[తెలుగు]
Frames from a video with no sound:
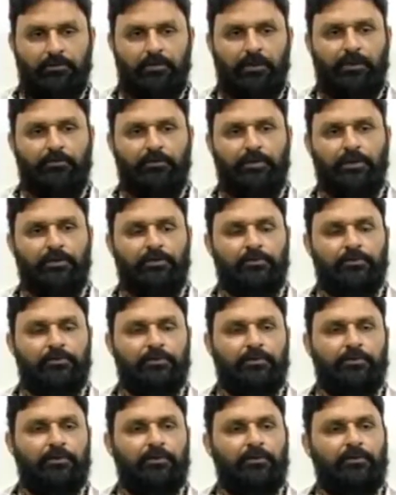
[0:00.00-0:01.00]

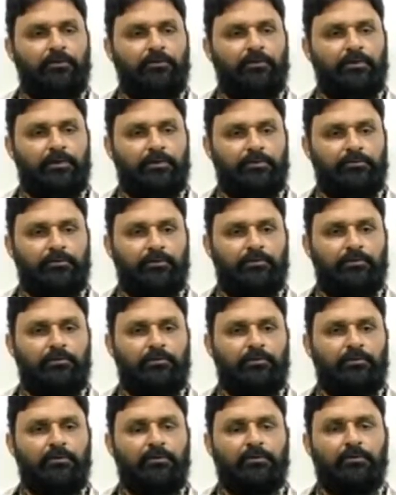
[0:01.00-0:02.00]
అవగాహనతో ఉన్నంత వరకు
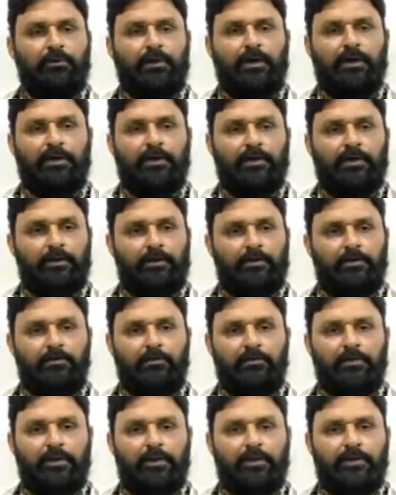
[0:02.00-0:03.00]
అండర్
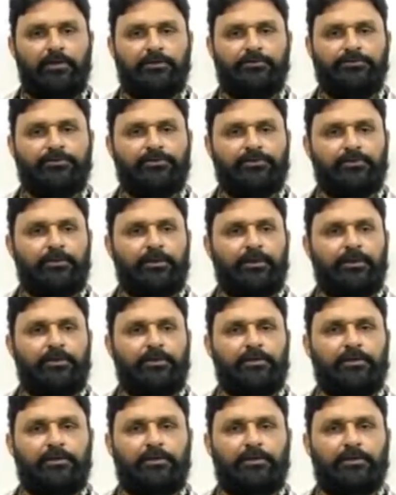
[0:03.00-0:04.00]
గ్రౌండ్ డ్రైనేజ్ సిస్టమ్
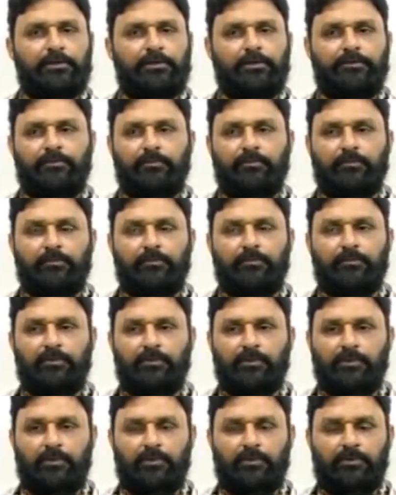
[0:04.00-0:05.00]
అనేది
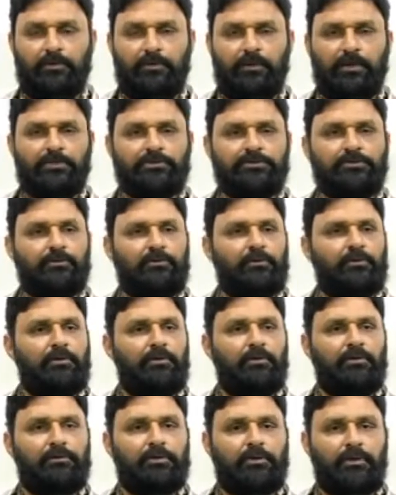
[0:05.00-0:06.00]
రాష్ట్రంలో
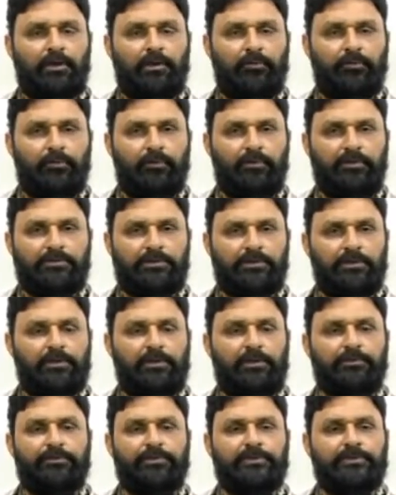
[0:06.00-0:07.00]
కార్పొరేషన్లు
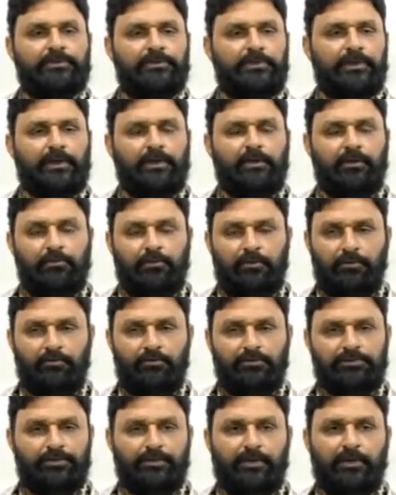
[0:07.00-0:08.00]
తప్పించి ఎక్కడ కూడా
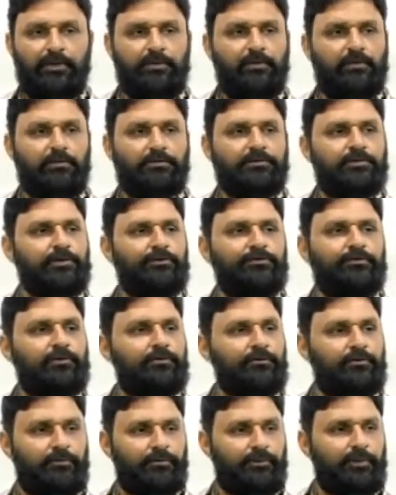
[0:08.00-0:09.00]
మున్సిపాలిటీలో
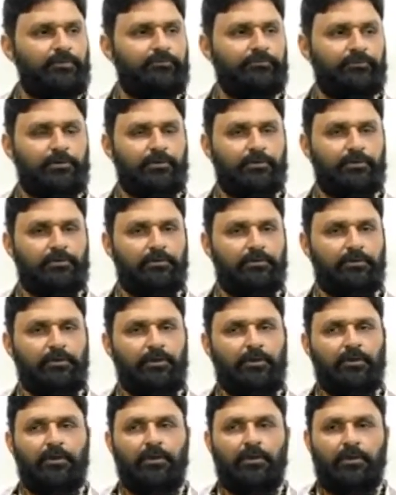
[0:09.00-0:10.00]
చేసినటువంటి పరిస్థితి లేదు
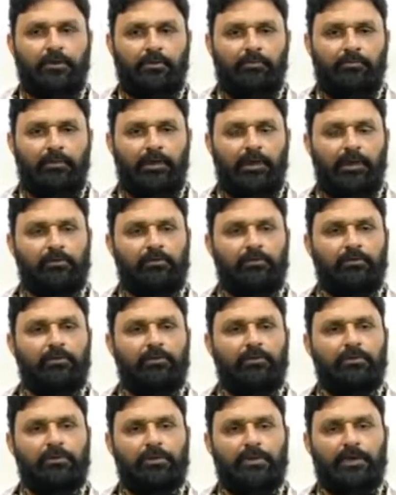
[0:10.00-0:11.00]
మాకు
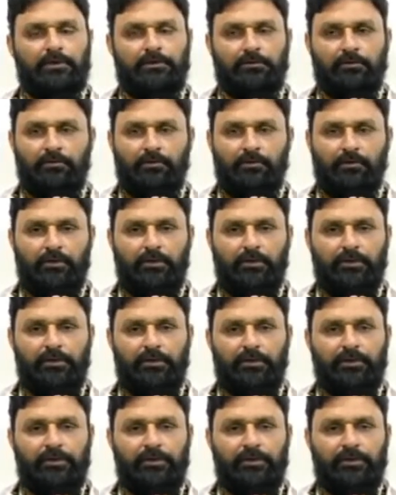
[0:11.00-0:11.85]
గతంలోనే